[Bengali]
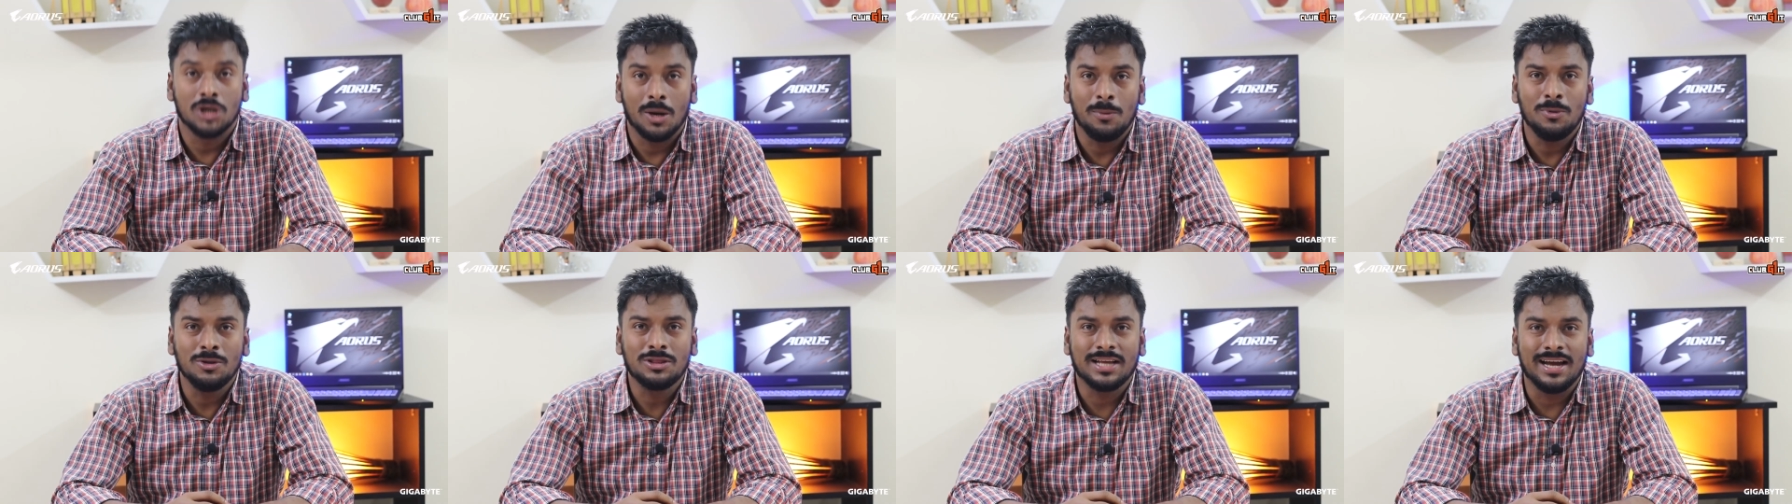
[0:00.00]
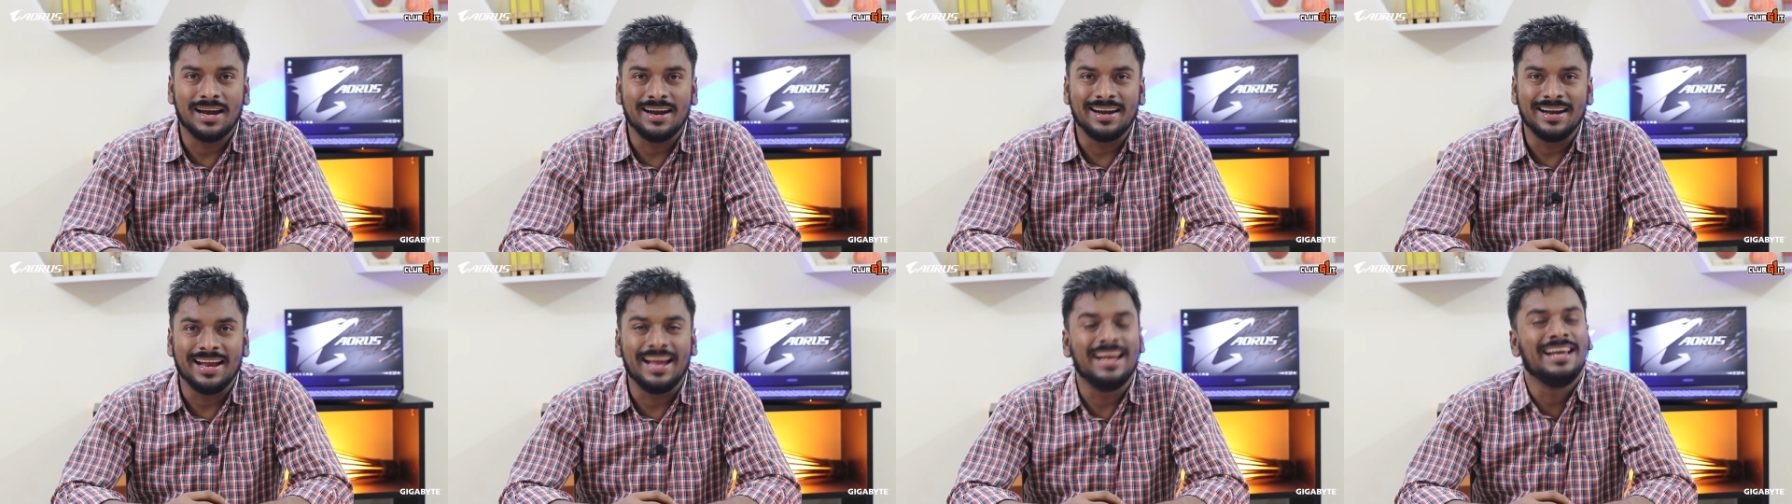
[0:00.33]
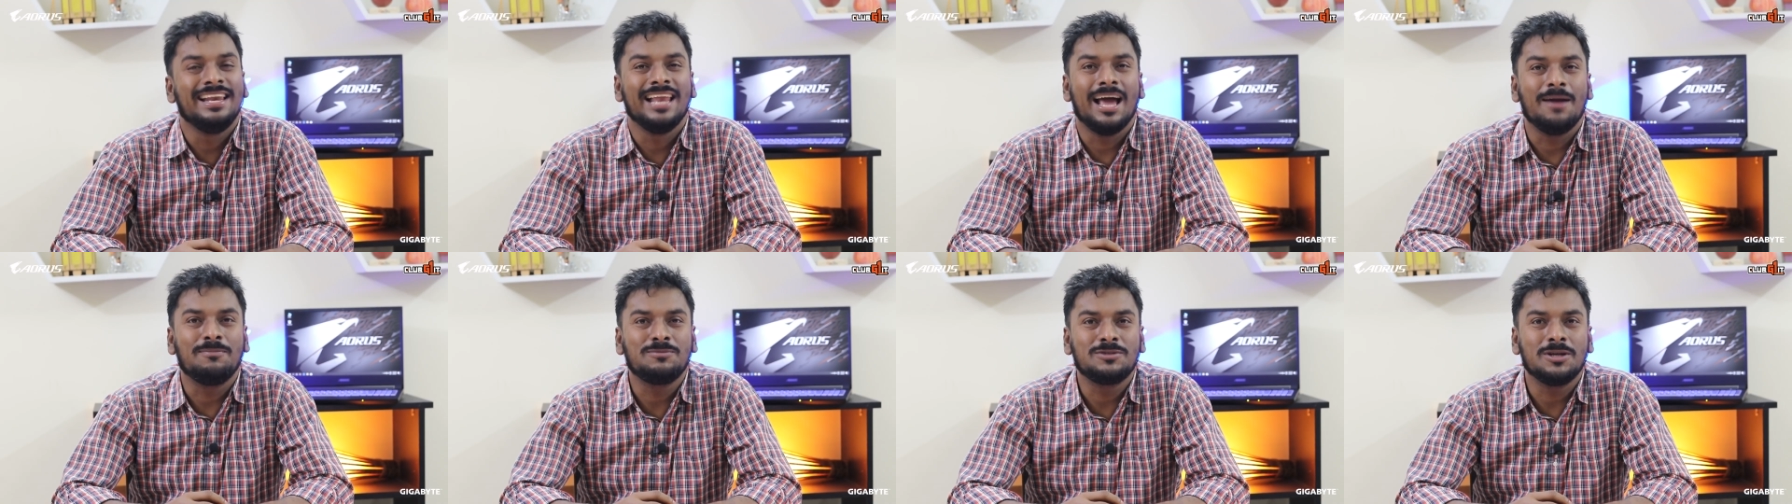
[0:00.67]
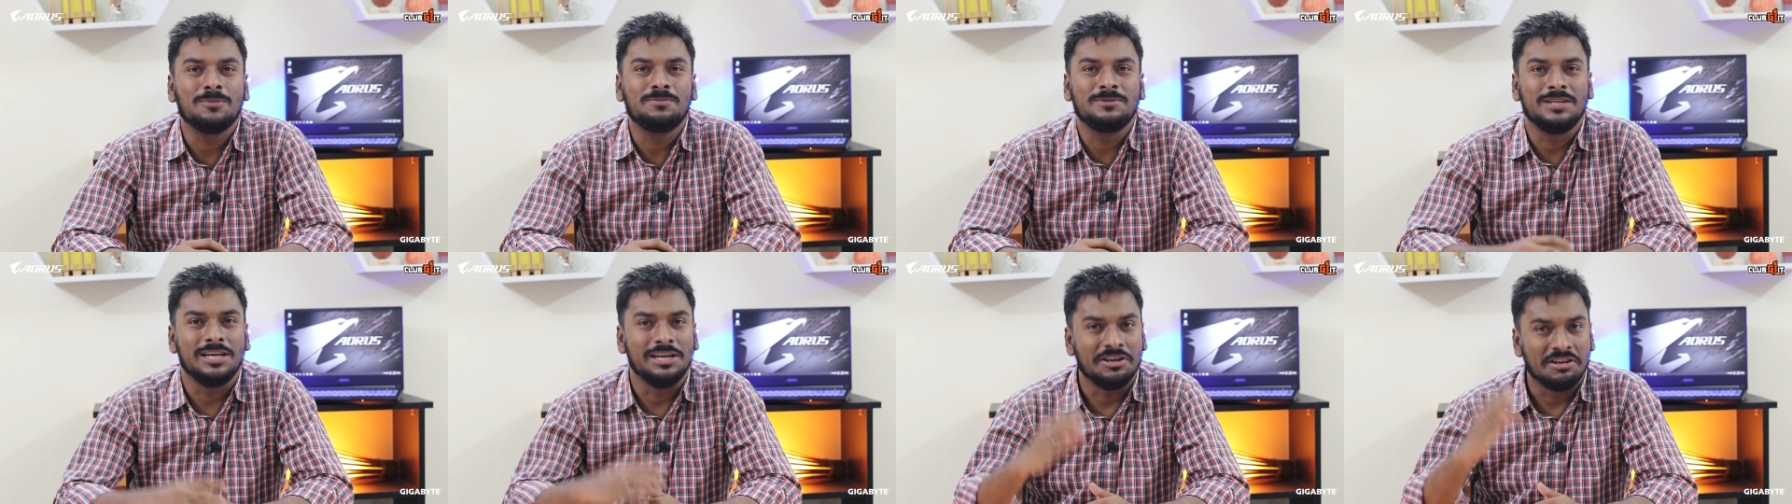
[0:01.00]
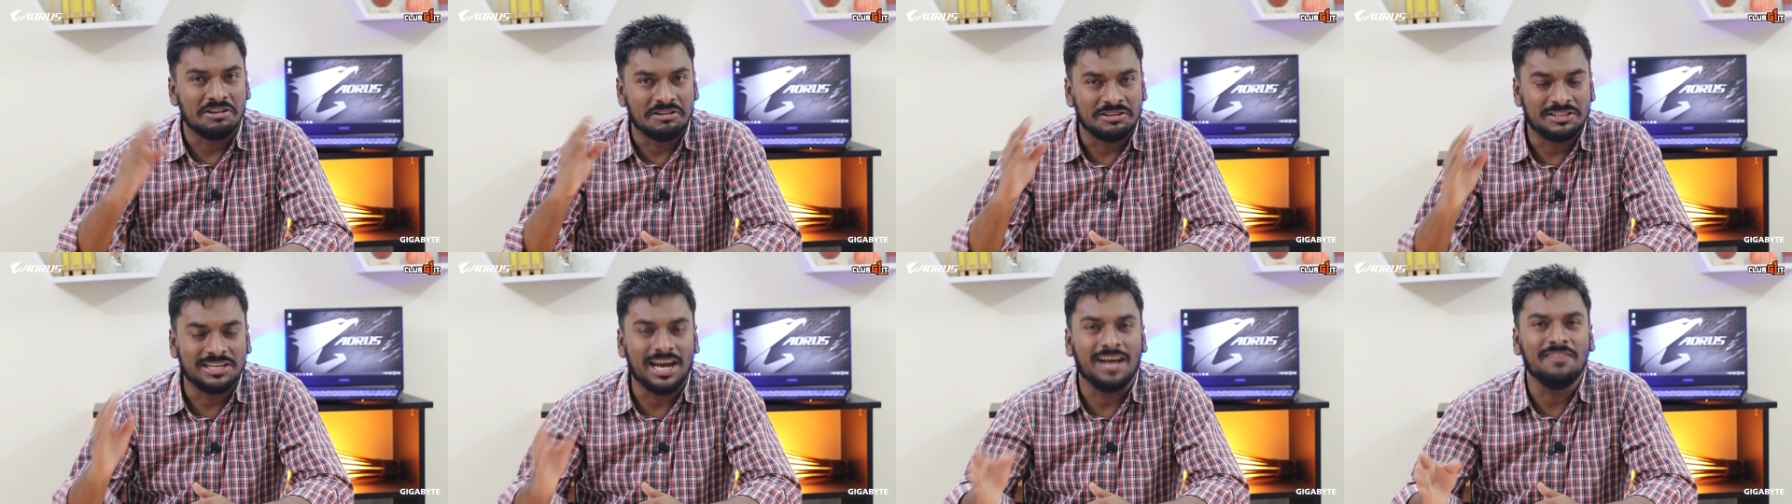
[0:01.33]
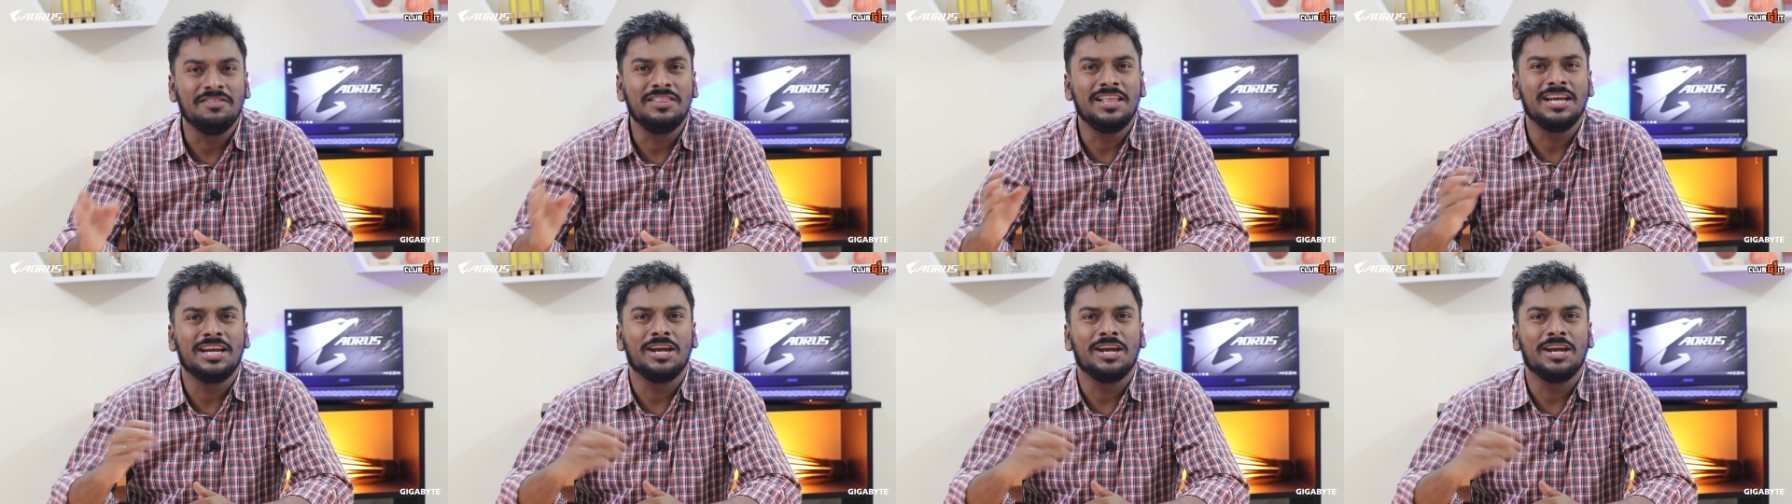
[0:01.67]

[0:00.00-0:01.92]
চমৎকার এই ল্যাপটপটির ডান